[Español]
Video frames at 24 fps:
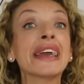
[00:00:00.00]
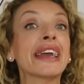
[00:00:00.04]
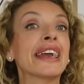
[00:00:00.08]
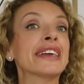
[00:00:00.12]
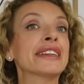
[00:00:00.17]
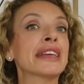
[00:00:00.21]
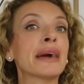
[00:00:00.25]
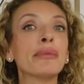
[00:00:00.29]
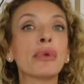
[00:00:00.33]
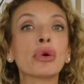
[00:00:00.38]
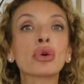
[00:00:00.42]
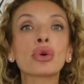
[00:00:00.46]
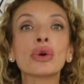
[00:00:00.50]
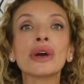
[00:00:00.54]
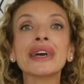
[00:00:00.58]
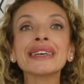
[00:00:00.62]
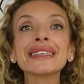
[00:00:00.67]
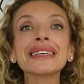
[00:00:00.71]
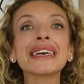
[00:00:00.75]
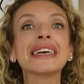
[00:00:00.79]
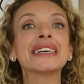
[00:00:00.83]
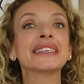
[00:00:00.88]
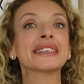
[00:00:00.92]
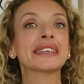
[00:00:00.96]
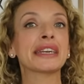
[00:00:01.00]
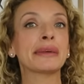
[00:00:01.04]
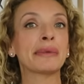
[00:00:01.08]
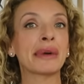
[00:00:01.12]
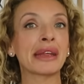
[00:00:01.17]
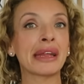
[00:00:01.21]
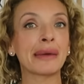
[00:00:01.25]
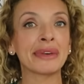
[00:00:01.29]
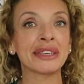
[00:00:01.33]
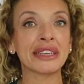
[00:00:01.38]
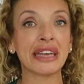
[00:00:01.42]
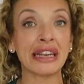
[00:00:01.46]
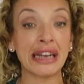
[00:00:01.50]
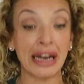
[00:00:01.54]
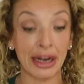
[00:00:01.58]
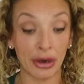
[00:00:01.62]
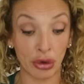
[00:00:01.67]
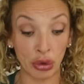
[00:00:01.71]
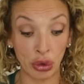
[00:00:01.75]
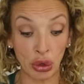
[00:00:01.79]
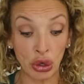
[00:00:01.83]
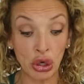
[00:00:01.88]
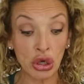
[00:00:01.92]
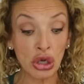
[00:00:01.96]
y tampoco es extremadamente
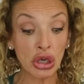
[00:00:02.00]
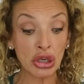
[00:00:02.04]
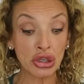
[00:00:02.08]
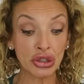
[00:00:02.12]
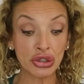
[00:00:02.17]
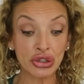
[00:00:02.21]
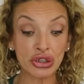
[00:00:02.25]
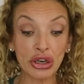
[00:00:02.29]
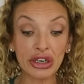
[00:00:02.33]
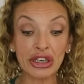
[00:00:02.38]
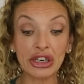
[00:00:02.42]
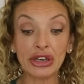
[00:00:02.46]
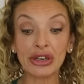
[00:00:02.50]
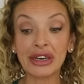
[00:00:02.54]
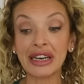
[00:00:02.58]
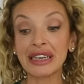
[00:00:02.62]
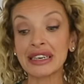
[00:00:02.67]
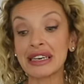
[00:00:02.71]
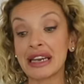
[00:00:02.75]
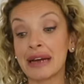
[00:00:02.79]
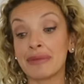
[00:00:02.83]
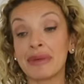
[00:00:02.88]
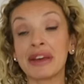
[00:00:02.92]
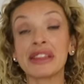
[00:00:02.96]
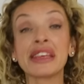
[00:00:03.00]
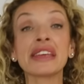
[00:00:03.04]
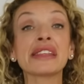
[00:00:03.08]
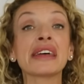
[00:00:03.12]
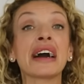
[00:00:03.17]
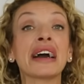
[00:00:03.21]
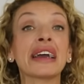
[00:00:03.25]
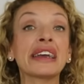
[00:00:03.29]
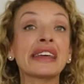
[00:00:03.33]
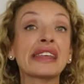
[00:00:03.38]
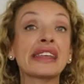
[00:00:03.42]
largo. Yo creo que es la medida